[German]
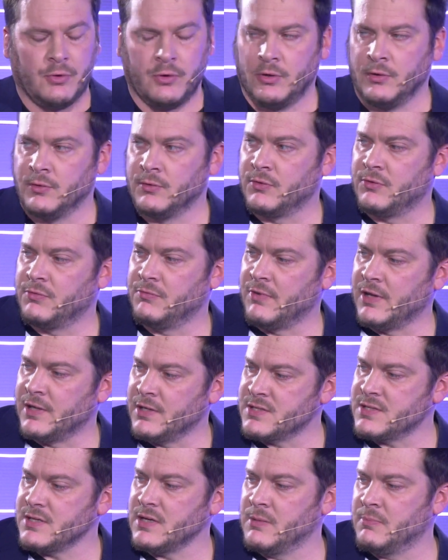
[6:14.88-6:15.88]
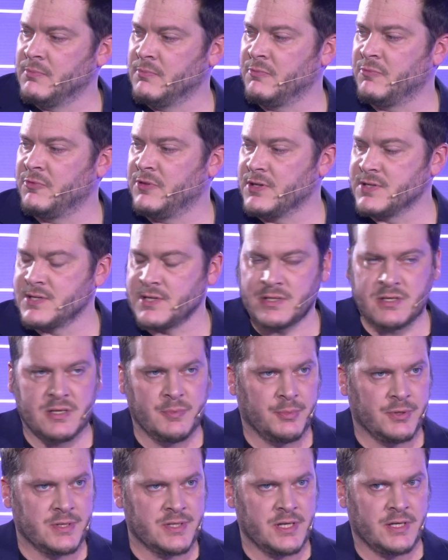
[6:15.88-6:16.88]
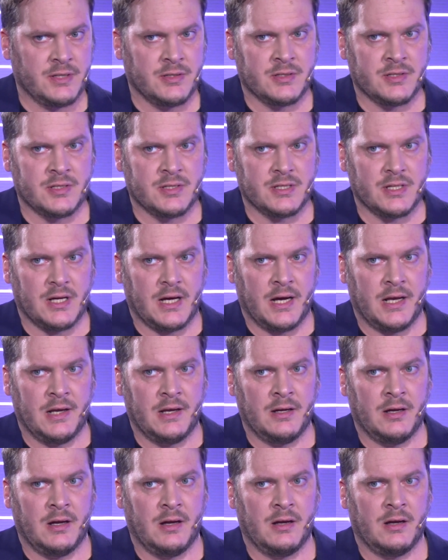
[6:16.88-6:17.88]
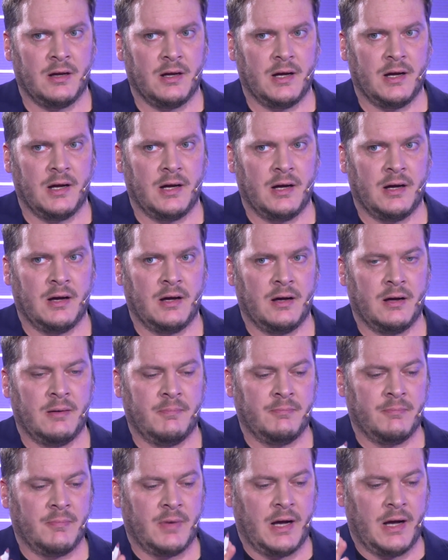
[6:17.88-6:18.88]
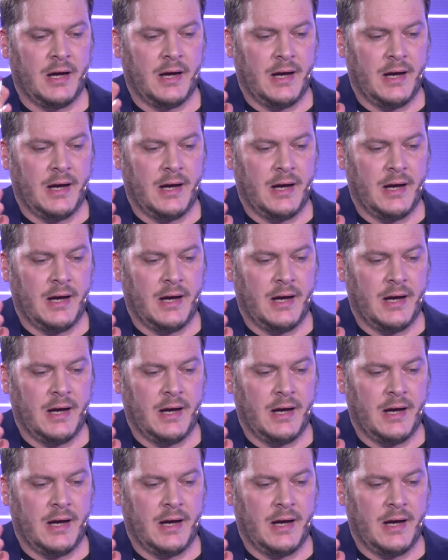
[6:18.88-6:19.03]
Und wenn jetzt eben 64% Prozent aller, ähm,